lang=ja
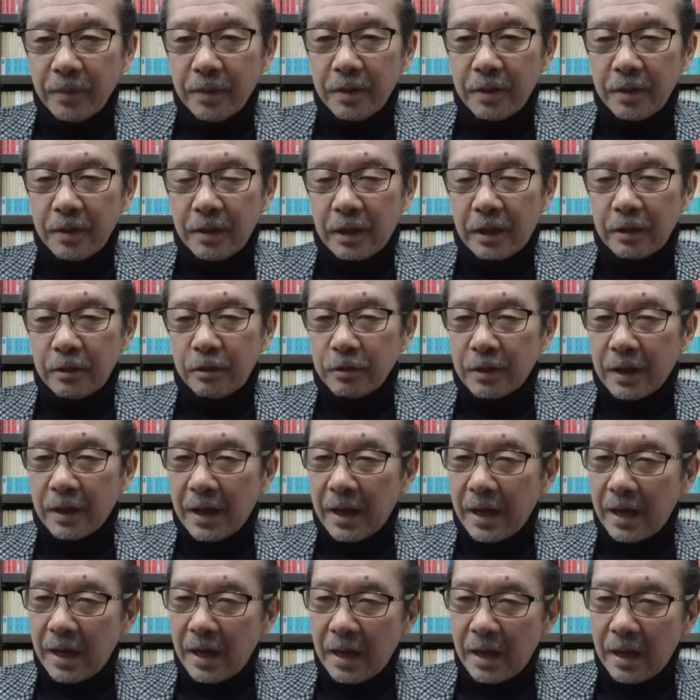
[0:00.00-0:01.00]
なんていうか
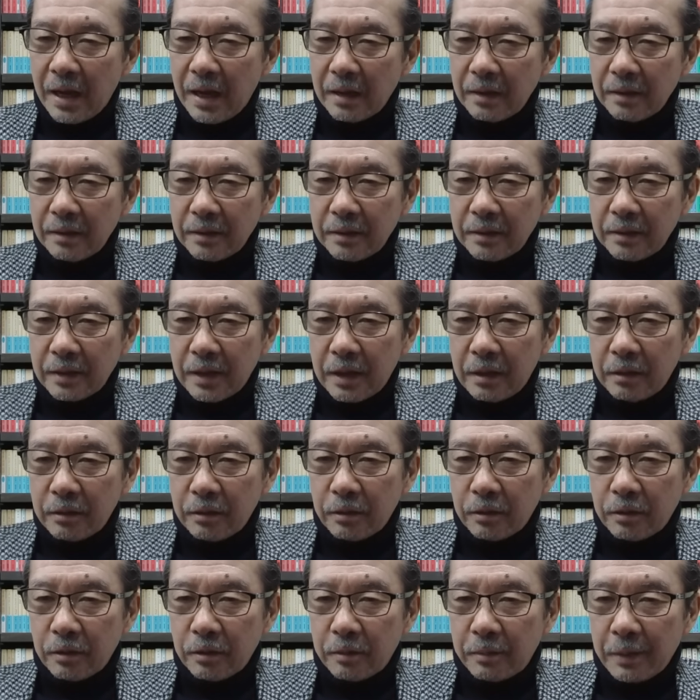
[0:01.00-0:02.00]
な、あ
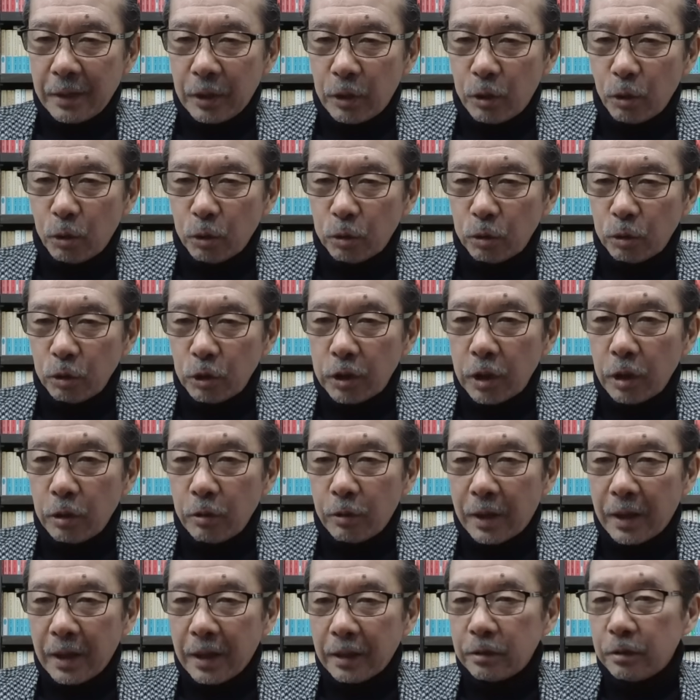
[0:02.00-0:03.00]
の、まあ、共通してんの
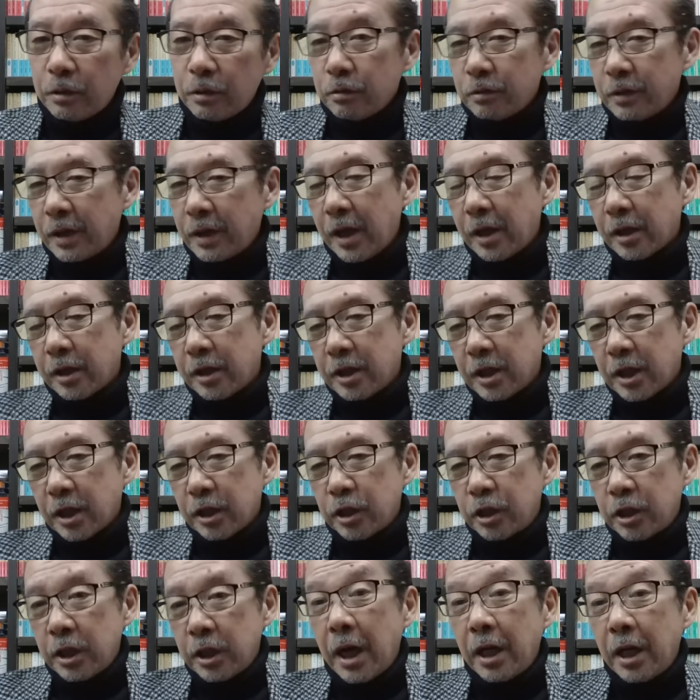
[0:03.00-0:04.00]
かなっていうね、気が
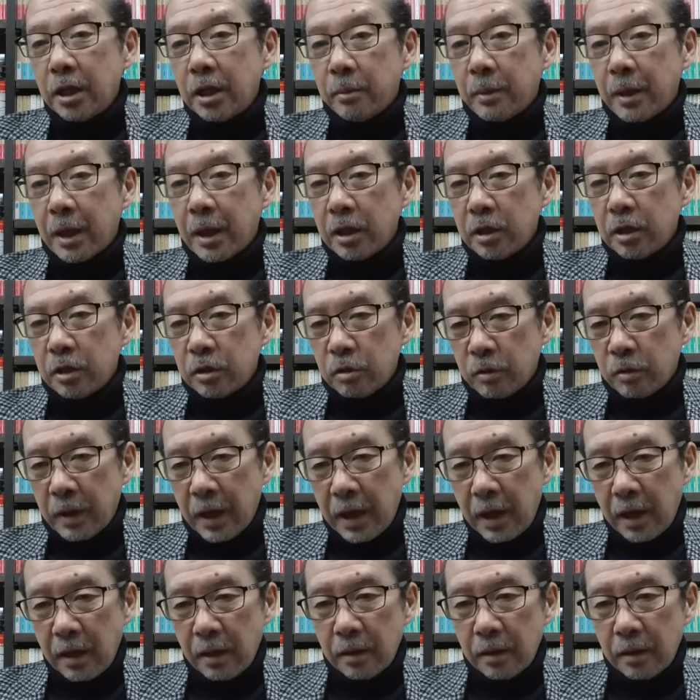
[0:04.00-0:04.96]
しないでもないですよね。